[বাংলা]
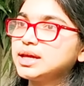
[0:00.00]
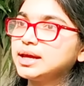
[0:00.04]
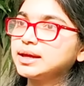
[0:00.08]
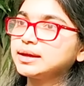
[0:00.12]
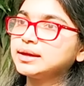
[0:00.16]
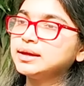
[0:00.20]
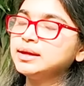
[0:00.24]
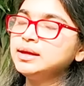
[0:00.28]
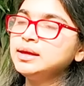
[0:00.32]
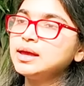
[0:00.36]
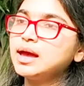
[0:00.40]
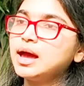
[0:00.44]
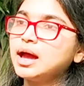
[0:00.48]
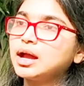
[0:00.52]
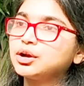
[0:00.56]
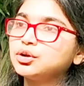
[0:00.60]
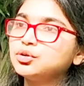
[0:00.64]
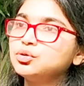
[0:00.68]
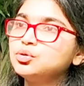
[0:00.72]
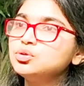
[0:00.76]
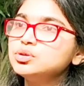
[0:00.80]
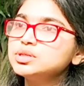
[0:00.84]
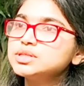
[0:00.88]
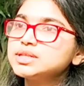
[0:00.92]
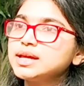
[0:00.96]
জাগে
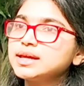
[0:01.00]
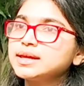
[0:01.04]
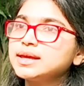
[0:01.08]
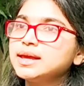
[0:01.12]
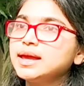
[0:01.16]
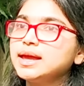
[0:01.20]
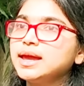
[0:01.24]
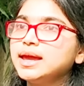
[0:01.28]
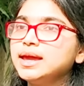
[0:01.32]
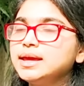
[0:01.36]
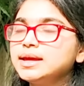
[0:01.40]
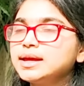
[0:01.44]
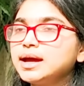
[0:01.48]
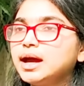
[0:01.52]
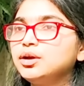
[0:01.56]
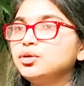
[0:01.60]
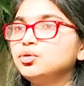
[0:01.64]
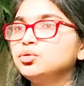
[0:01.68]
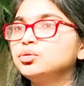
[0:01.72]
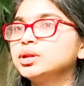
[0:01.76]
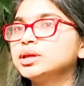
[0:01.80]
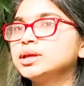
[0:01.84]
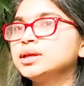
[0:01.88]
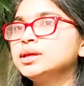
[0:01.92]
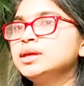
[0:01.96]
আগ্রহ জাগে এই
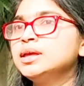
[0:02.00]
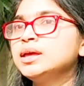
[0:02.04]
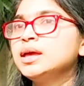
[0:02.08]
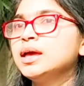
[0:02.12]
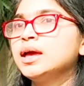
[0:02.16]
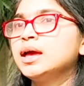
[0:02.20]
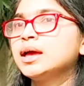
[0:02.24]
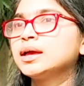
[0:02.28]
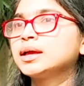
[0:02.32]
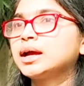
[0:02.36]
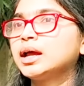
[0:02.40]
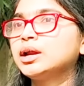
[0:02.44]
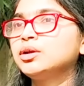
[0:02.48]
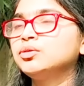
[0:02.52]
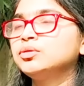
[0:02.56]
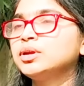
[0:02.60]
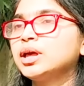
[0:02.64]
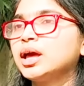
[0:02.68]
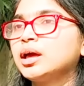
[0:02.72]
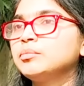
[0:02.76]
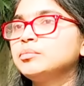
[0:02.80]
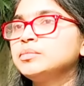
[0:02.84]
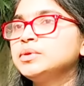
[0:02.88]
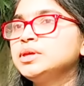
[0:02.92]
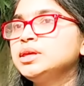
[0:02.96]
কারণে কারণ
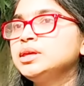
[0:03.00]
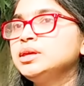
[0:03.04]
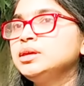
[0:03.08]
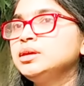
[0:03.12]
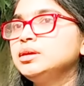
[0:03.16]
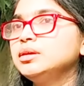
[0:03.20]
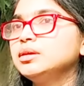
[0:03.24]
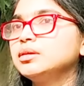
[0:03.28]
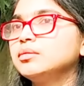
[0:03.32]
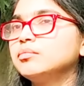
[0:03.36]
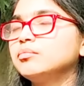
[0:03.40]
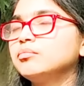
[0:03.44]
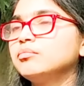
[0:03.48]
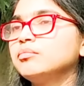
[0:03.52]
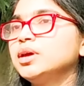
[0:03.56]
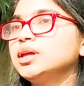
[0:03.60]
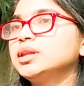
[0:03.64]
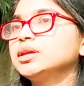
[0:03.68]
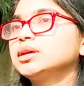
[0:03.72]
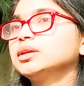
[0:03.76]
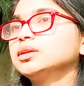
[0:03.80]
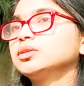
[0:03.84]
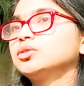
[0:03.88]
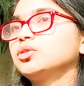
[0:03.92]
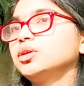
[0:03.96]
আমি
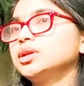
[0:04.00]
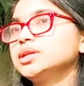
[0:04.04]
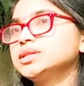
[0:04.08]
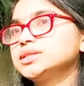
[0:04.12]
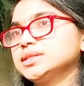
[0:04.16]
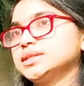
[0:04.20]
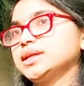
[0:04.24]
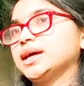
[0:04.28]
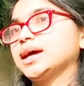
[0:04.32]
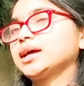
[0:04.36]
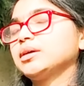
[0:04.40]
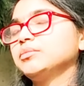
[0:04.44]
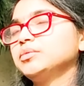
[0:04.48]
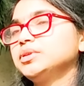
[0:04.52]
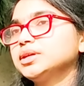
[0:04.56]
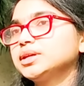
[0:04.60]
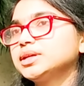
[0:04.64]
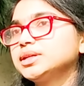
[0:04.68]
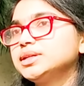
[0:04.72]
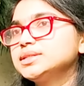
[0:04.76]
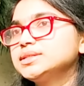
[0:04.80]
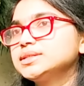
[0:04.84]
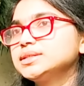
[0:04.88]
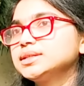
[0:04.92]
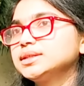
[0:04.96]
মেডিকেল কলেজে ঢাকা
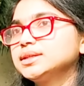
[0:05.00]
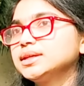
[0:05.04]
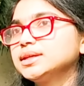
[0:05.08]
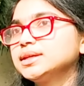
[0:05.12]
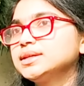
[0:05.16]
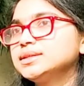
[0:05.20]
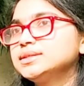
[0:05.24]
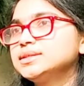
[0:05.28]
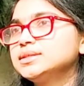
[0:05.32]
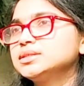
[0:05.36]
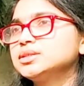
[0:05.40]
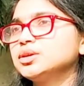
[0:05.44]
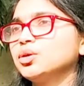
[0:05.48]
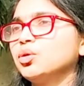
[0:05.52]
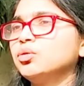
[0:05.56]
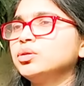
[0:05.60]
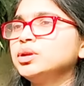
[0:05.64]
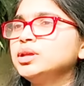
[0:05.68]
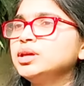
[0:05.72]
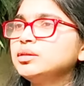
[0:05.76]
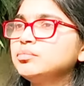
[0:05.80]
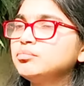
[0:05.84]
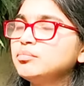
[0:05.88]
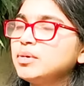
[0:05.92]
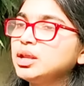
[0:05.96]
মেডিকেলে যেটা দেখেছি যে
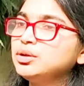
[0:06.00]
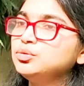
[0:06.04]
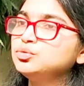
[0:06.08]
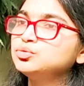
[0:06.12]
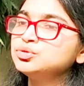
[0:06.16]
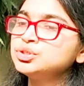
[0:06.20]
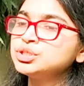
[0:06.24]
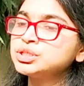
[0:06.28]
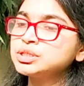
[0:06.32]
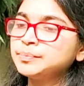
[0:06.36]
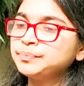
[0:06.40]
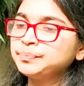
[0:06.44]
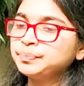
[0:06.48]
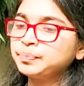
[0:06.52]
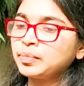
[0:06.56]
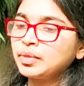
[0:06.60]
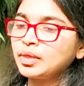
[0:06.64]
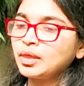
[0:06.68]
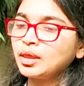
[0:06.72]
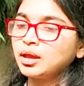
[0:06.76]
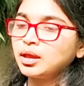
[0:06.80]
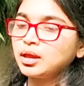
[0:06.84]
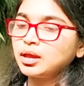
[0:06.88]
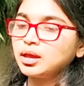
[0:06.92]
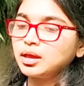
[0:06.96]
অনেক মানুষ
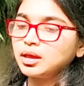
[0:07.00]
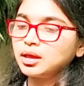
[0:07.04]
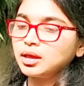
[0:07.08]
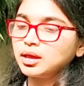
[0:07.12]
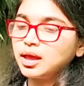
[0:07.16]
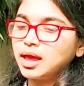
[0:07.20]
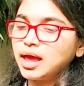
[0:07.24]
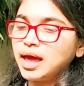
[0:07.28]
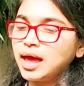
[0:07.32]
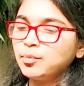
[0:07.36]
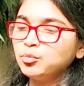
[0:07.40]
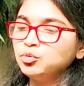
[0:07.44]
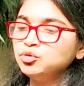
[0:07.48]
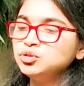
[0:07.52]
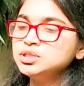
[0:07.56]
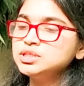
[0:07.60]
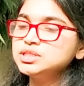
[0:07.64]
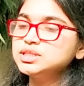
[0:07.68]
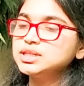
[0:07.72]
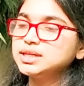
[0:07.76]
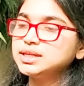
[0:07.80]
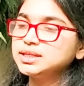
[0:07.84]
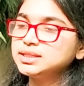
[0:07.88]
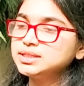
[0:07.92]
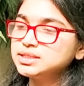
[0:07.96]
এমন
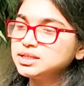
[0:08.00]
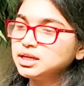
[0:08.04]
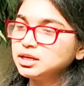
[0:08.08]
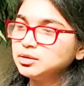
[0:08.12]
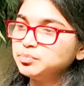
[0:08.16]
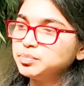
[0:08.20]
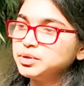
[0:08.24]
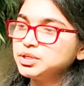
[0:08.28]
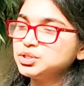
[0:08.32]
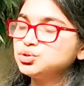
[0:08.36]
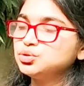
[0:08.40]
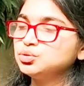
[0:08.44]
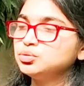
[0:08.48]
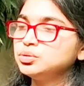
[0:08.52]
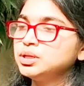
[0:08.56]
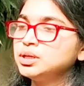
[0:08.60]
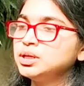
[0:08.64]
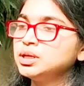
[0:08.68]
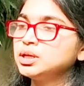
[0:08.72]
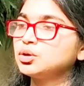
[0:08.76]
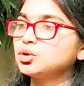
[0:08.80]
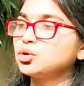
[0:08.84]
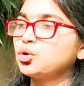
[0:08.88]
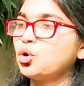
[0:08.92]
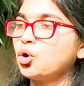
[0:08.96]
চিকিৎসার পেছনে
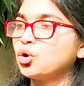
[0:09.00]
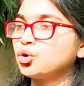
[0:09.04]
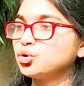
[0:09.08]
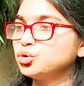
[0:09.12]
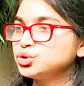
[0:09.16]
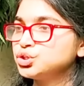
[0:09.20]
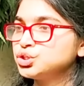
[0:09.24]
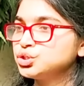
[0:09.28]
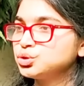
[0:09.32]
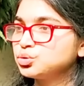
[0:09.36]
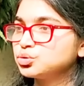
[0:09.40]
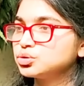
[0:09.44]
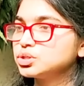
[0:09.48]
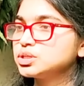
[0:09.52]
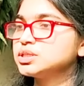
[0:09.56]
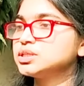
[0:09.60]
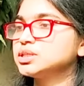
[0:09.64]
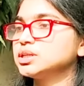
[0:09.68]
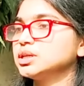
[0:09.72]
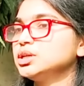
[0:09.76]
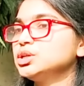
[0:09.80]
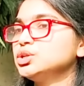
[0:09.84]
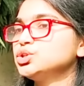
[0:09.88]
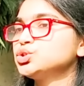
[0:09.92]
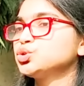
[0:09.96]
খরচ
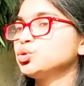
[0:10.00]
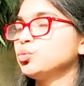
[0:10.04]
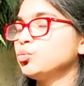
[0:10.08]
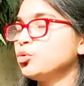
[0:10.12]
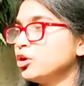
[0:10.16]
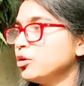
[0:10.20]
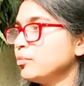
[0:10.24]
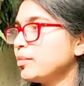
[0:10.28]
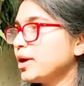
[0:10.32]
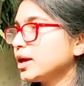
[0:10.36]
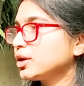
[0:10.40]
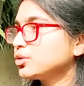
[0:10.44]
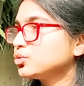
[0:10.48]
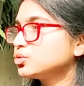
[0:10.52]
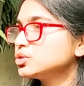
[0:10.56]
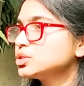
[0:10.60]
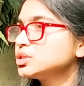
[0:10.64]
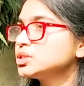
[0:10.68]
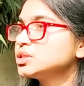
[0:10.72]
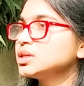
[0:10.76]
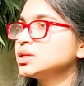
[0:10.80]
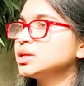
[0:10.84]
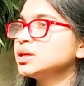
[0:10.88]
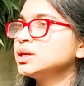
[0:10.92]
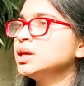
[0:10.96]
করছে সময় ব্যয়
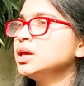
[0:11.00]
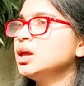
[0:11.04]
করছে